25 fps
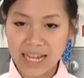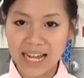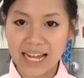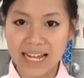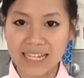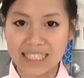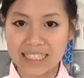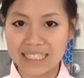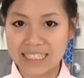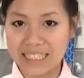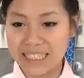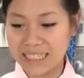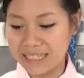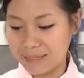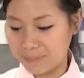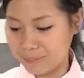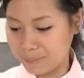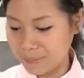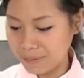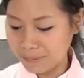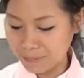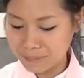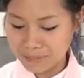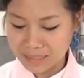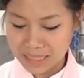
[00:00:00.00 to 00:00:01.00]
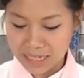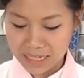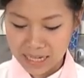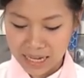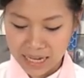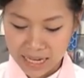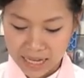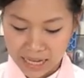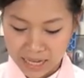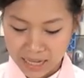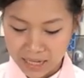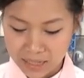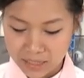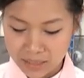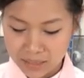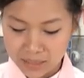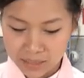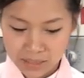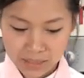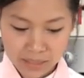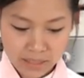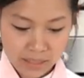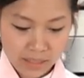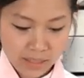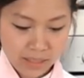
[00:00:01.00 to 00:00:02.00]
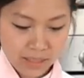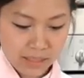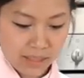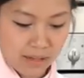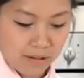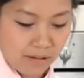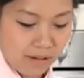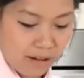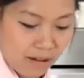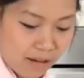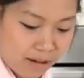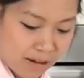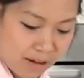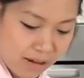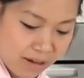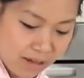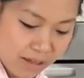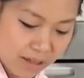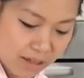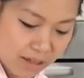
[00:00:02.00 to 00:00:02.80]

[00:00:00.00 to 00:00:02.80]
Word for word: ยค่ะฉีกปุ๊บใช้ได้แล้วเราขอ